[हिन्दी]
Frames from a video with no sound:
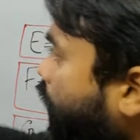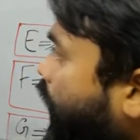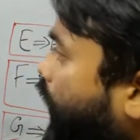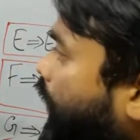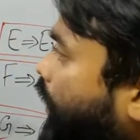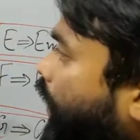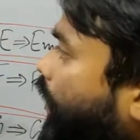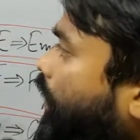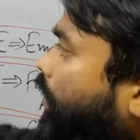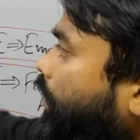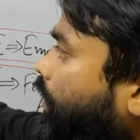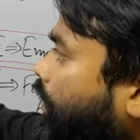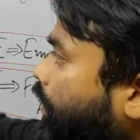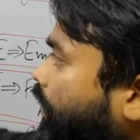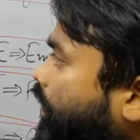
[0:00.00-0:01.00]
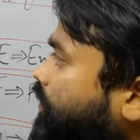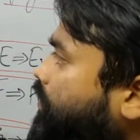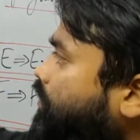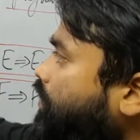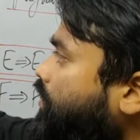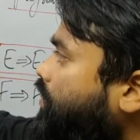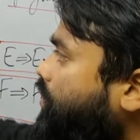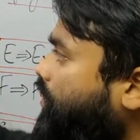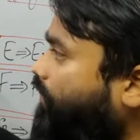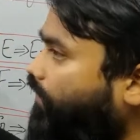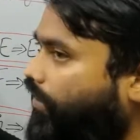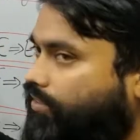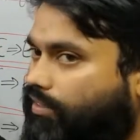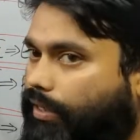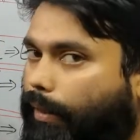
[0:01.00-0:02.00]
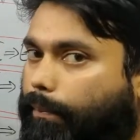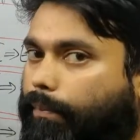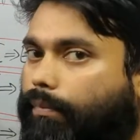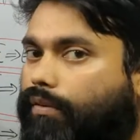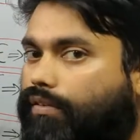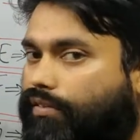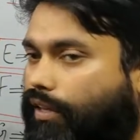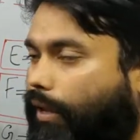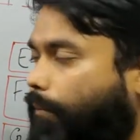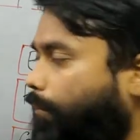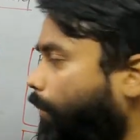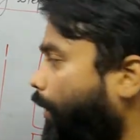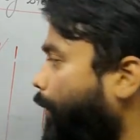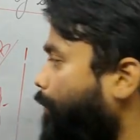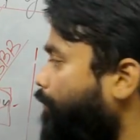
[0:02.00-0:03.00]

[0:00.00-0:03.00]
की गई है इस सेवन स्टेप स्कीम में